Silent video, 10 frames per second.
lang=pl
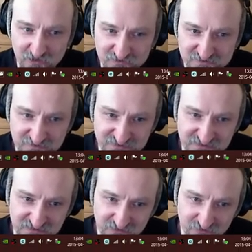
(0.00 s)
odstęp
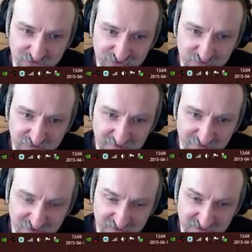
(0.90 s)
sygnału otrzymów na
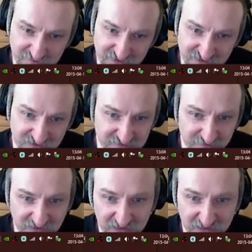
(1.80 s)
poziomie 115 dB.